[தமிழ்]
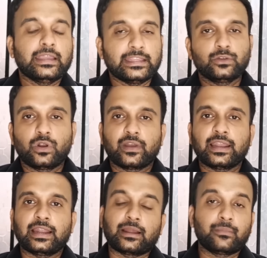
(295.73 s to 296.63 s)
இது ஒரு
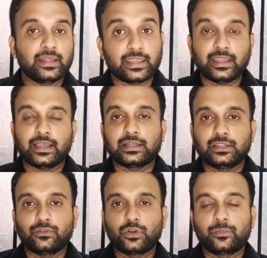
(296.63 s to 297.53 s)
வகையில் நம்மளுக்கே அது
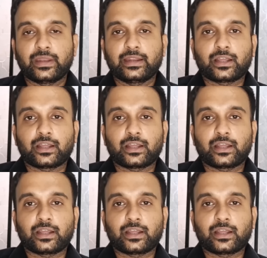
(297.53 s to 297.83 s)
இவ்வளோ பெரிய